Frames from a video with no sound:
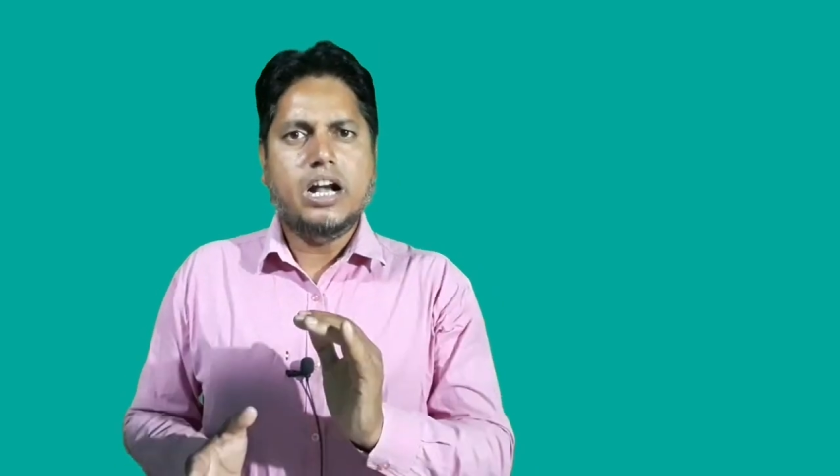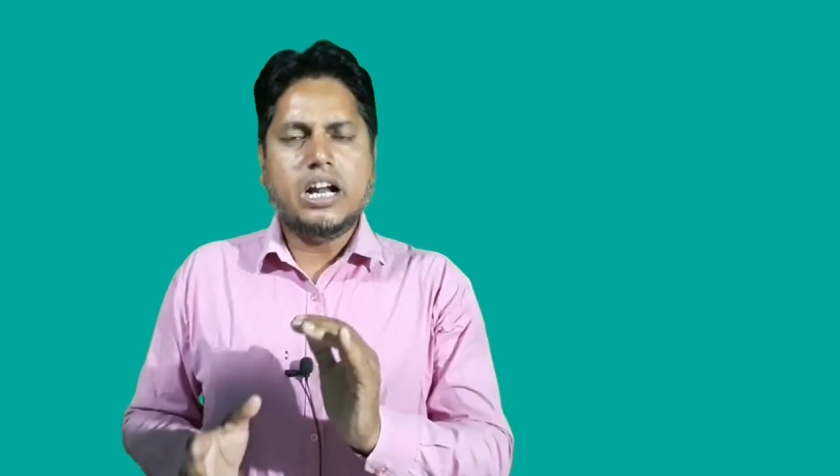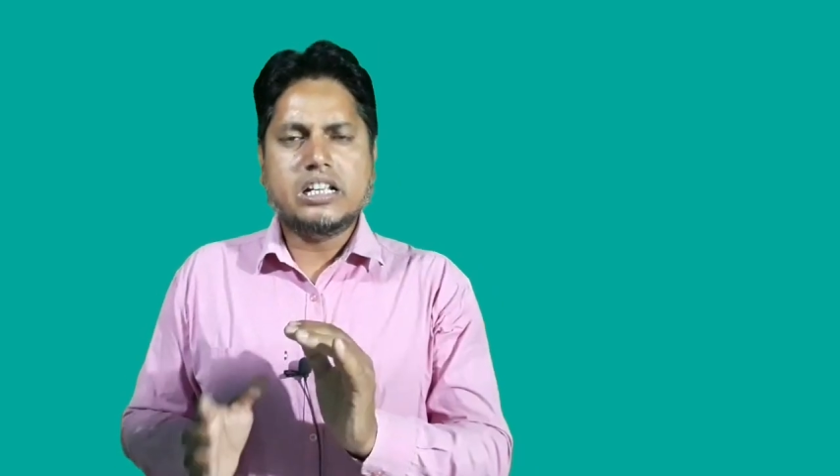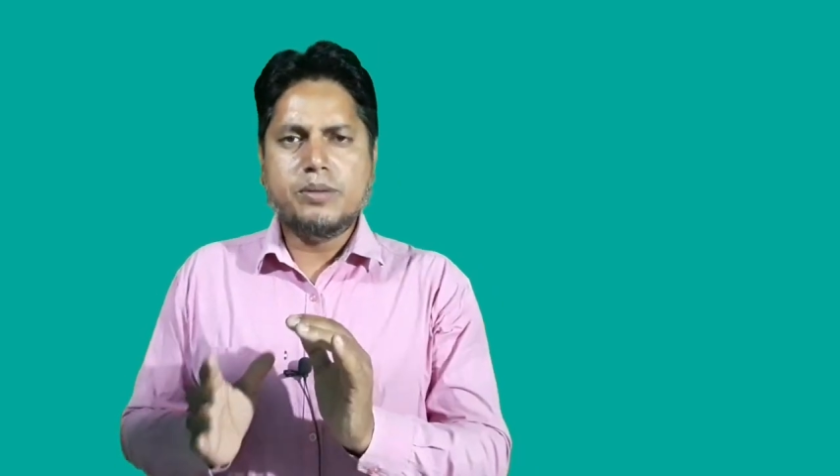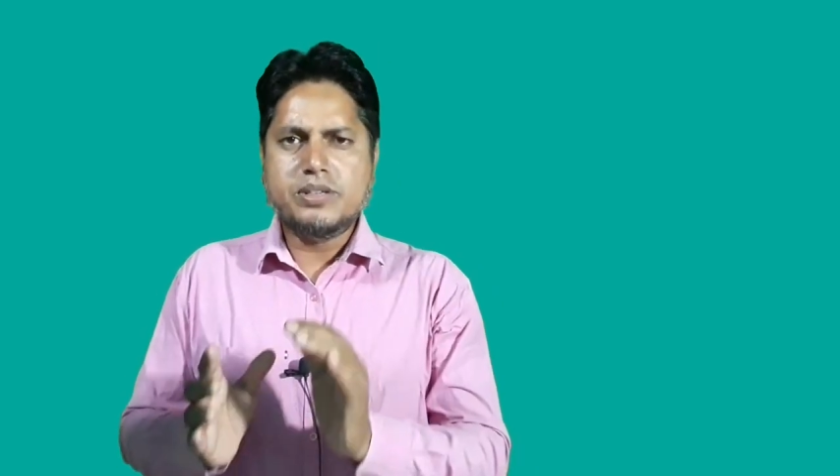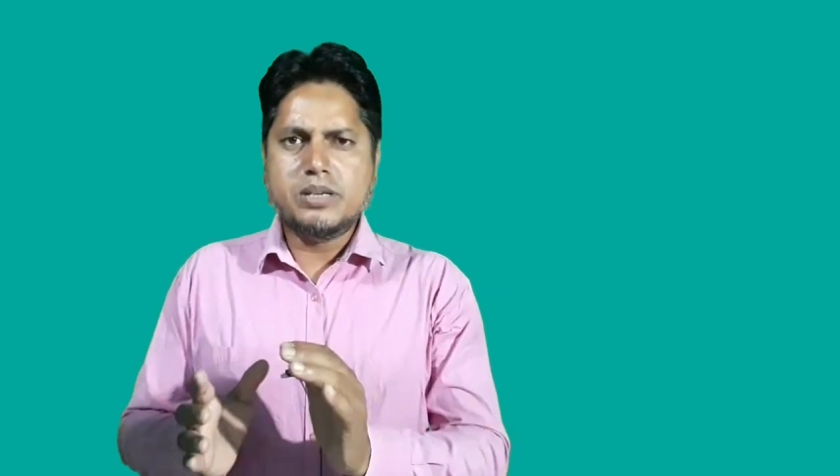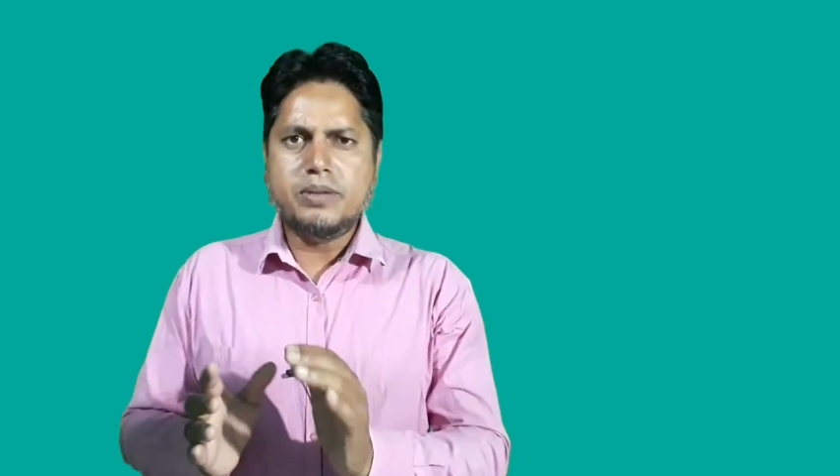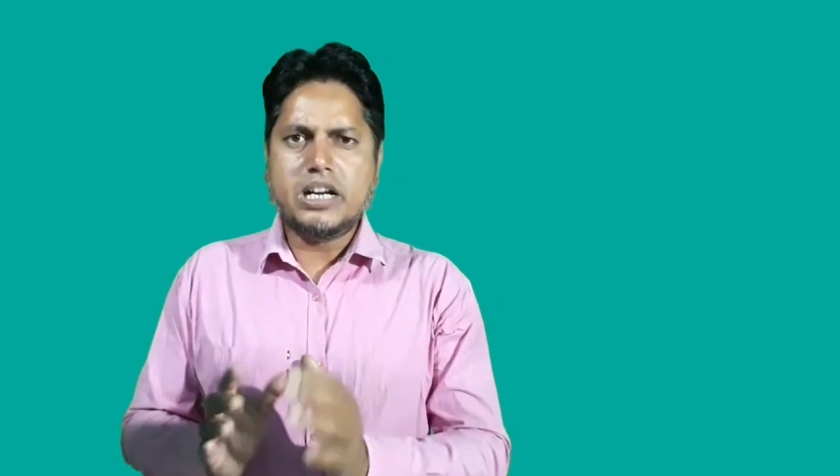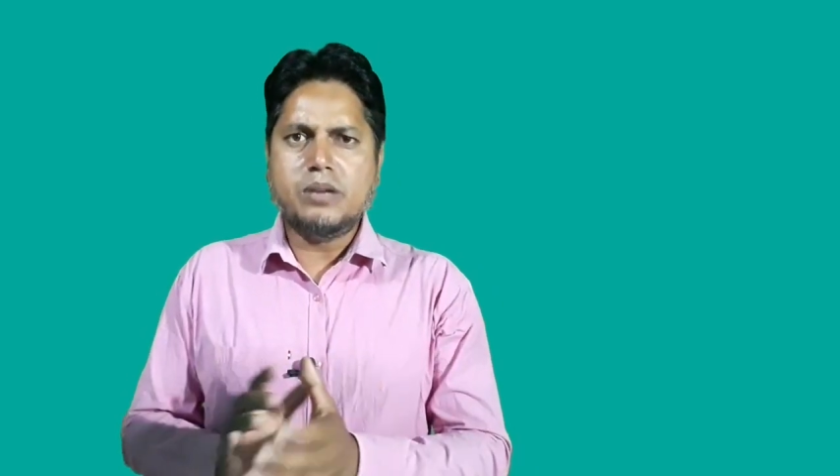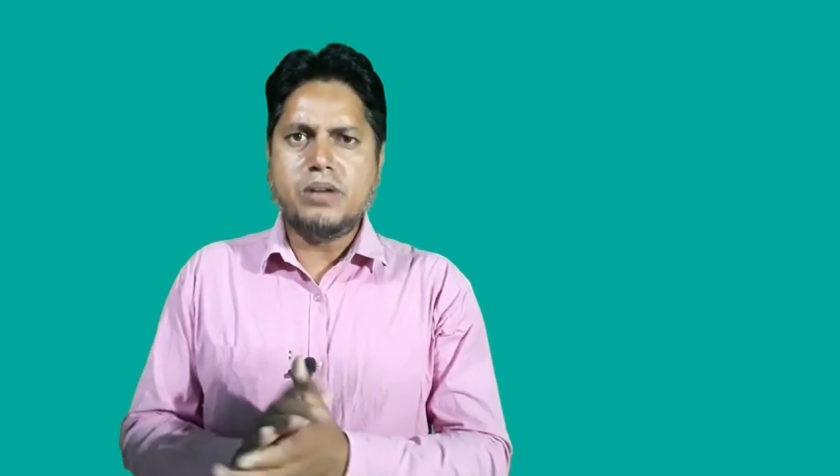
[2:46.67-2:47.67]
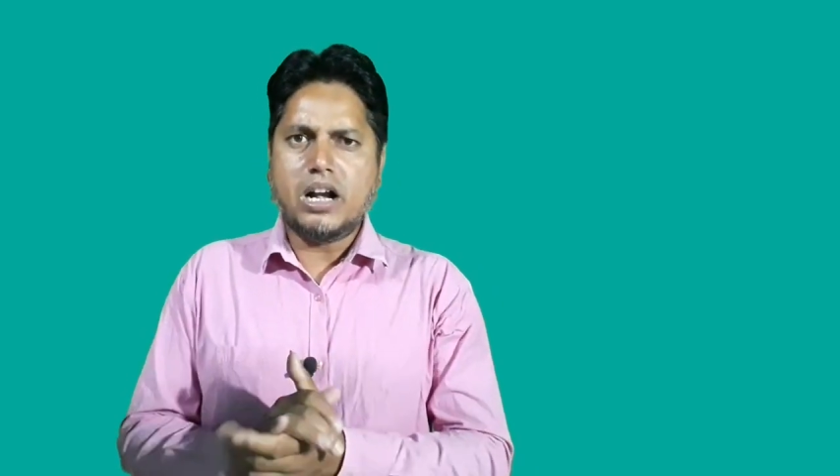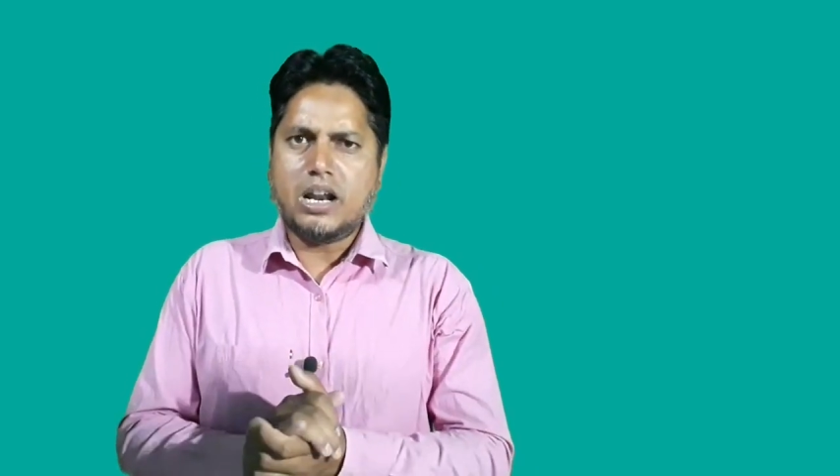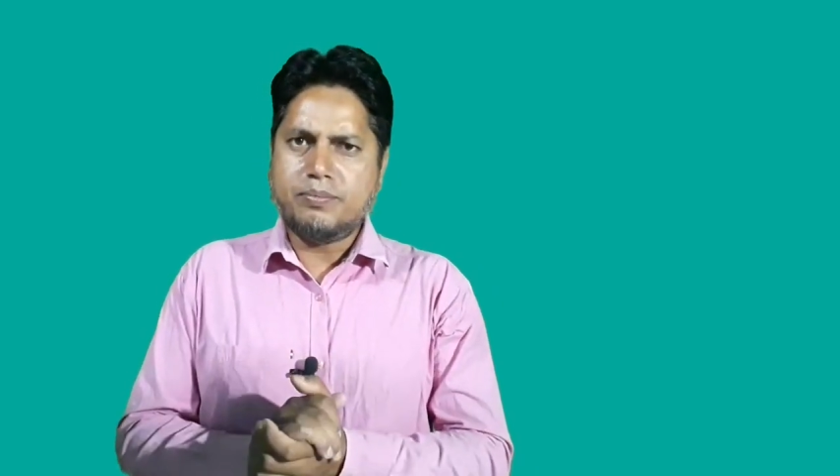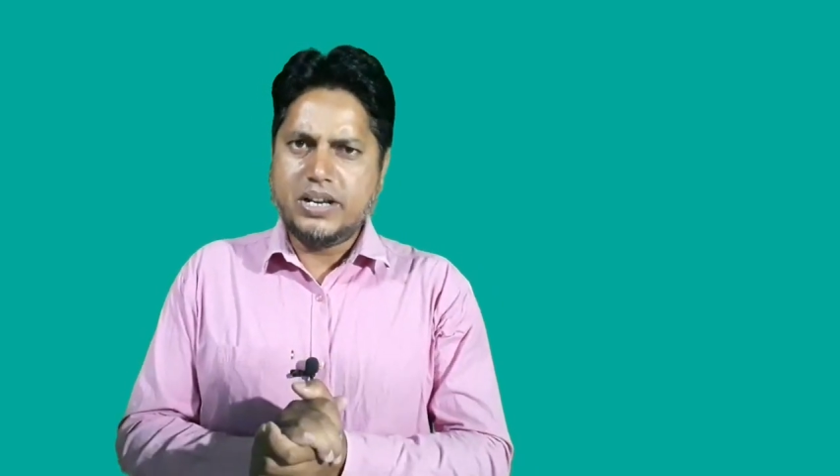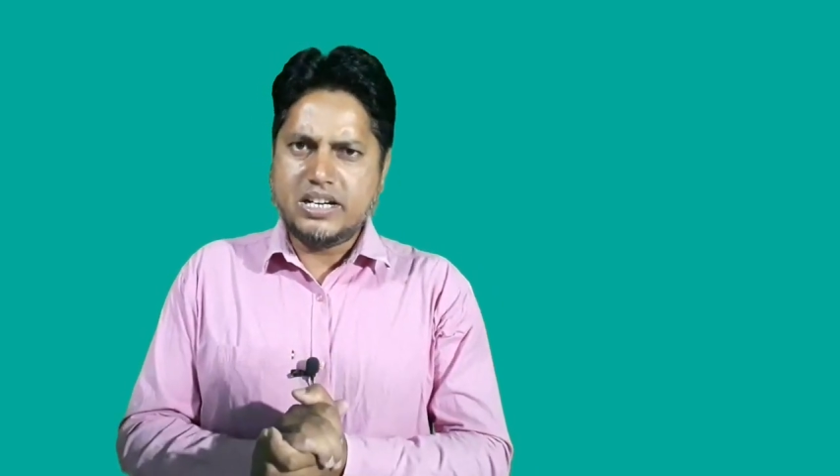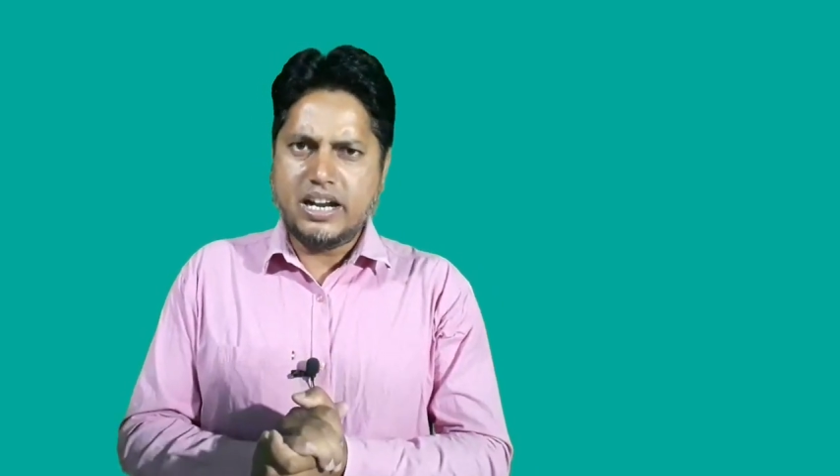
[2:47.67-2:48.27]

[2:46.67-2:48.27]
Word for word: और किबीसी मेडिकल में अगर फिट